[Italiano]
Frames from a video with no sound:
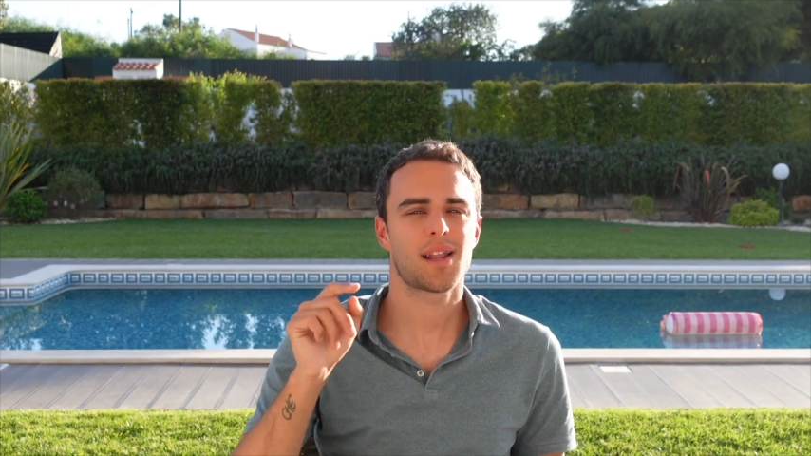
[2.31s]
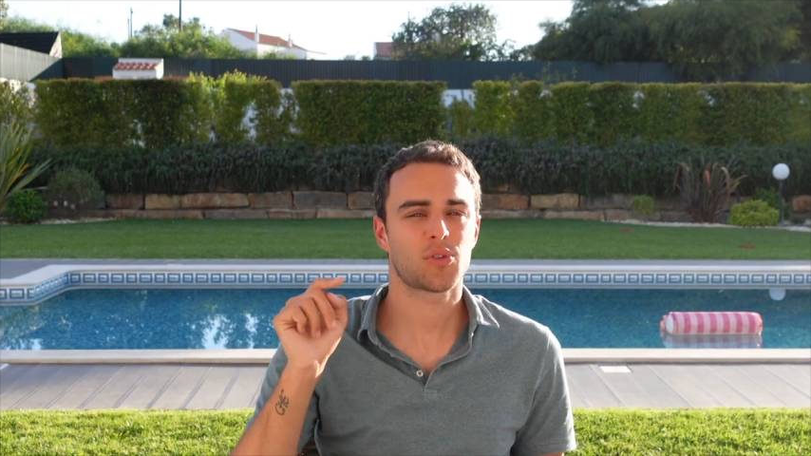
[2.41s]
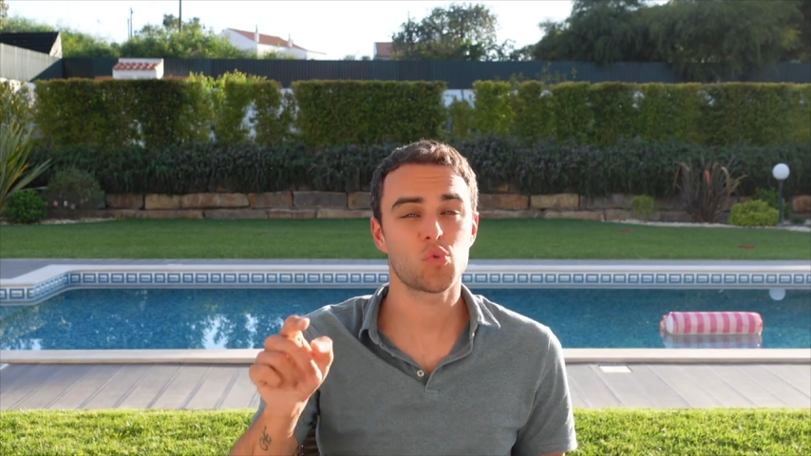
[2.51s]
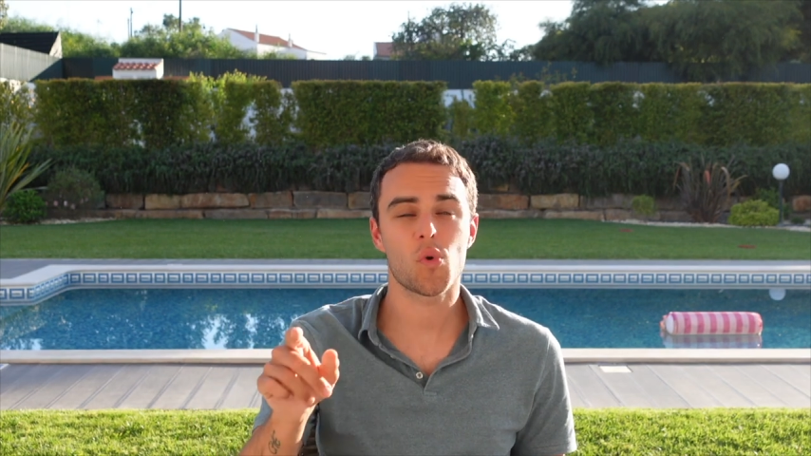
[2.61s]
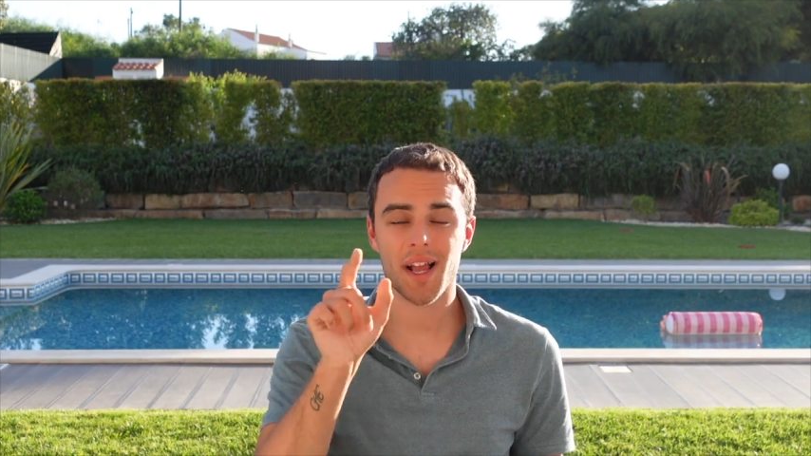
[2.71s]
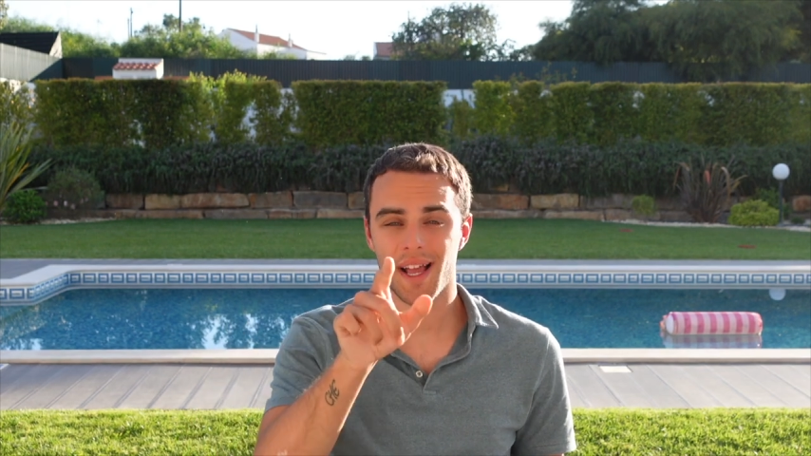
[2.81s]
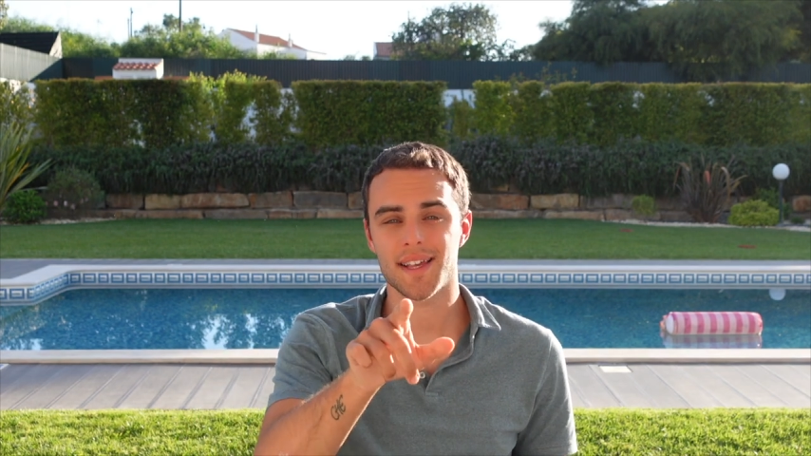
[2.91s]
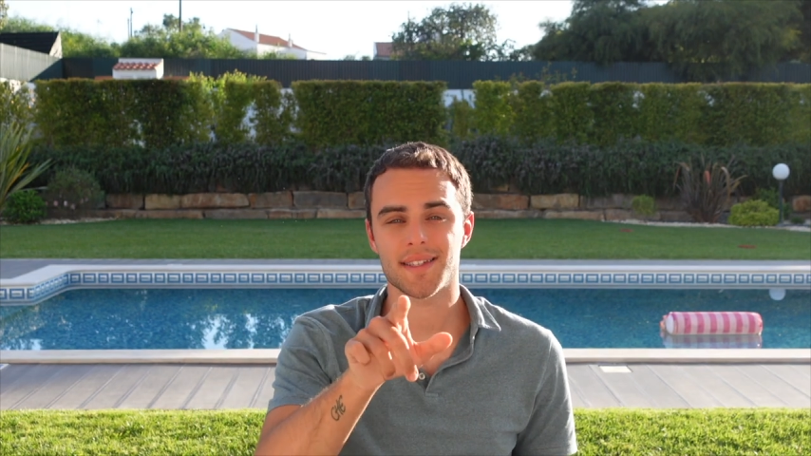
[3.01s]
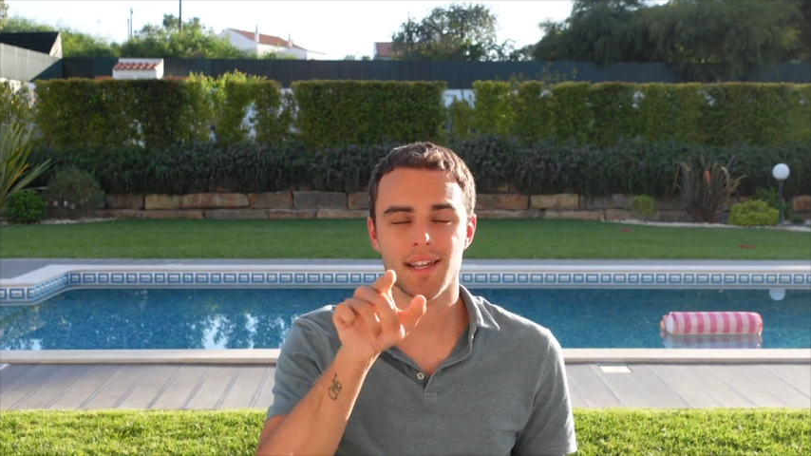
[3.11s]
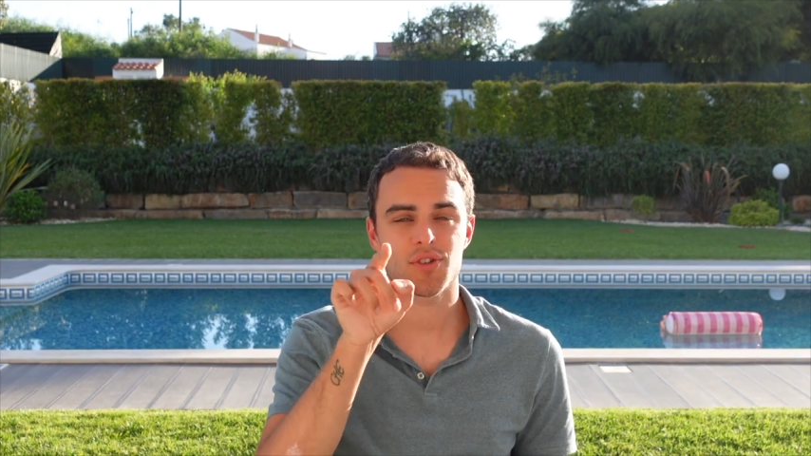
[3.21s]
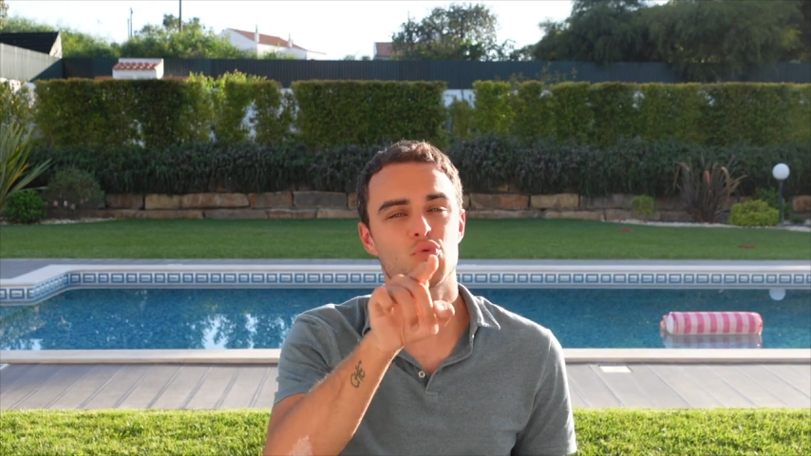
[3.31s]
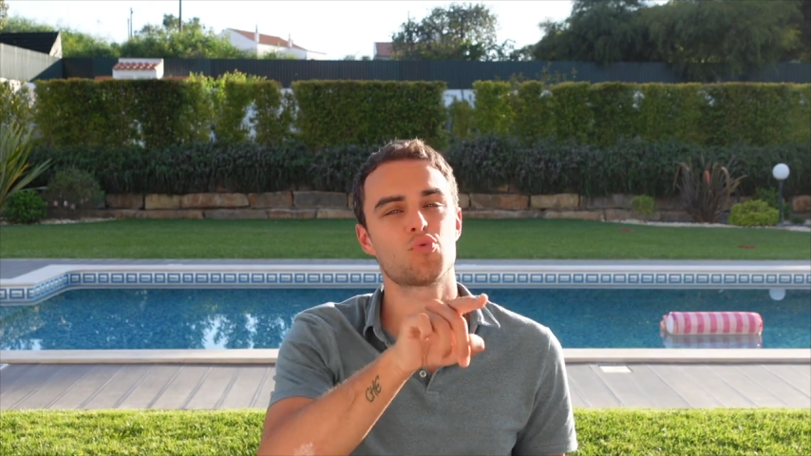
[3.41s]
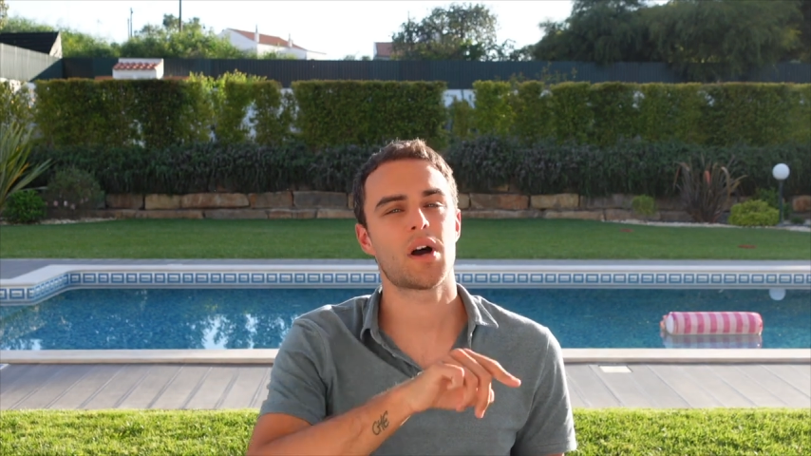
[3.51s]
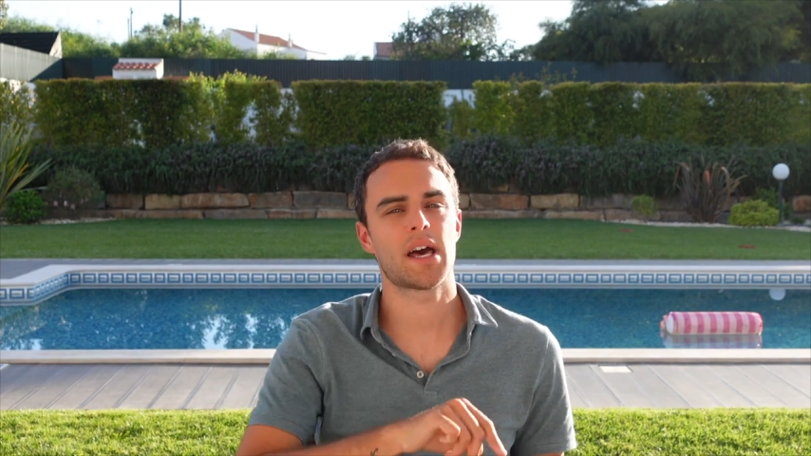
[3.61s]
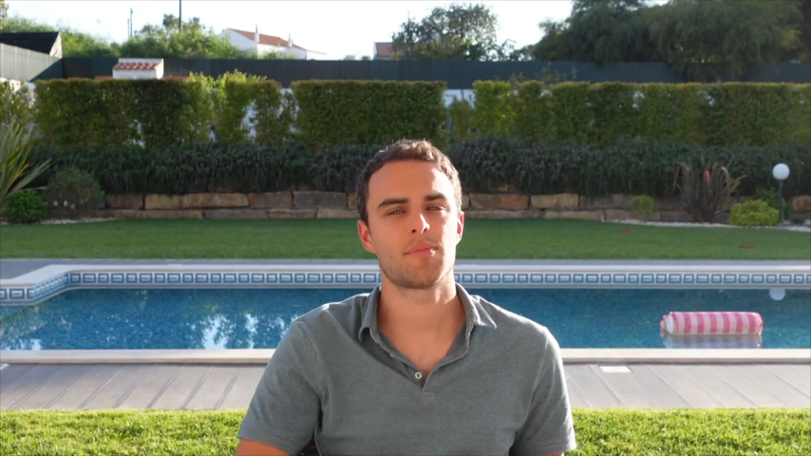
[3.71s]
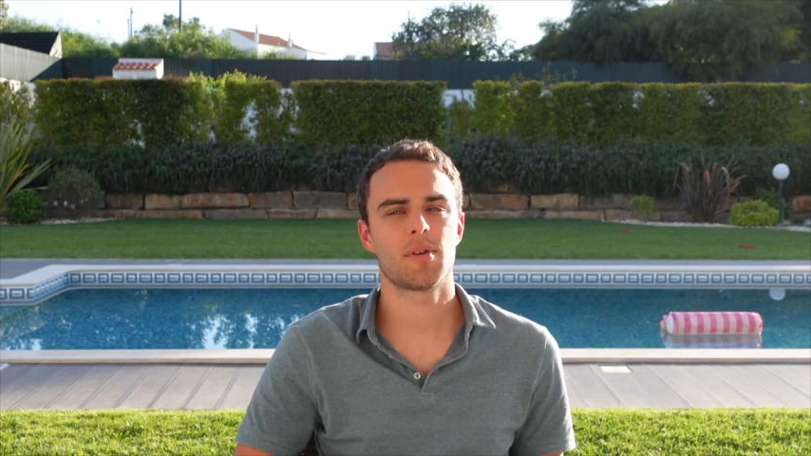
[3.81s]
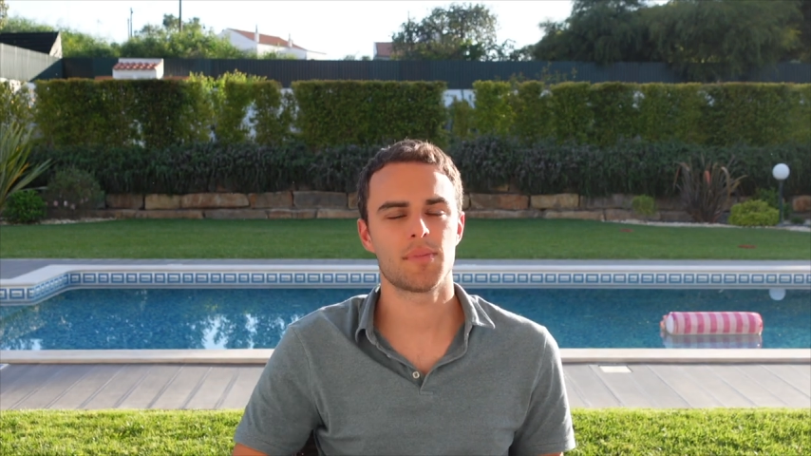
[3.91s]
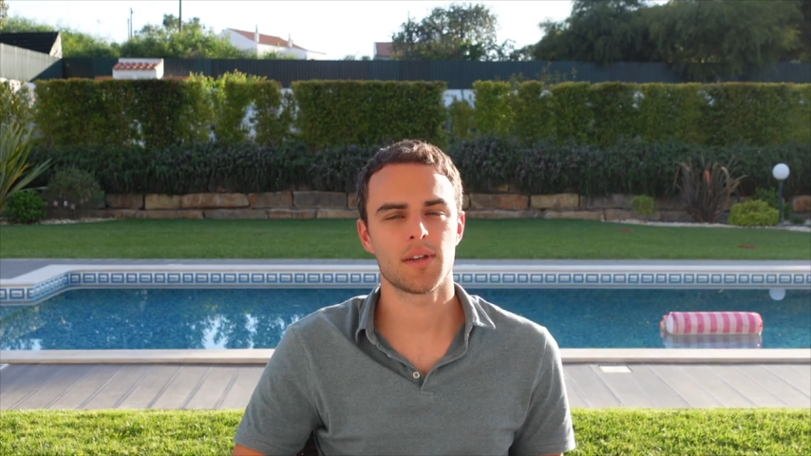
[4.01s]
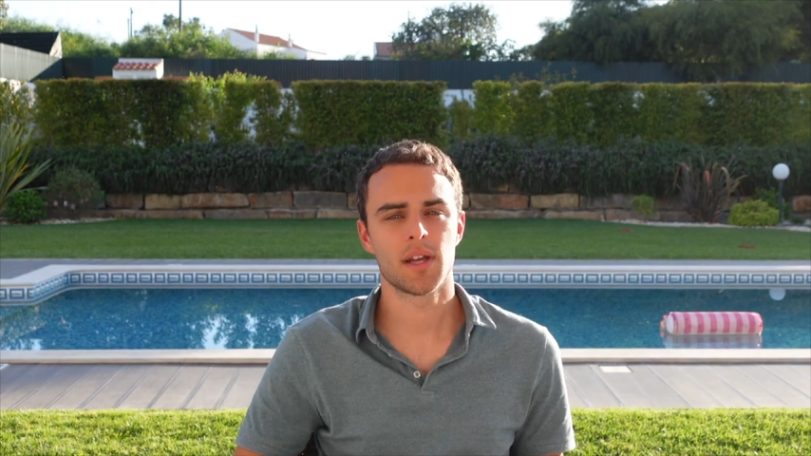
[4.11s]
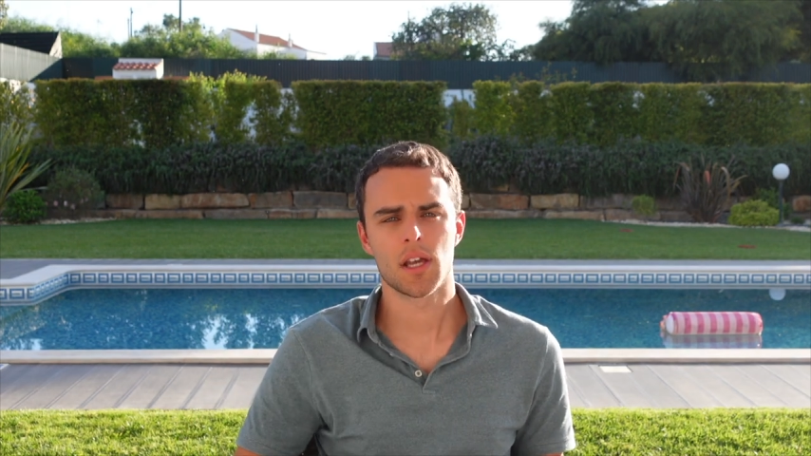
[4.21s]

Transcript: la tua casa su Airbnb,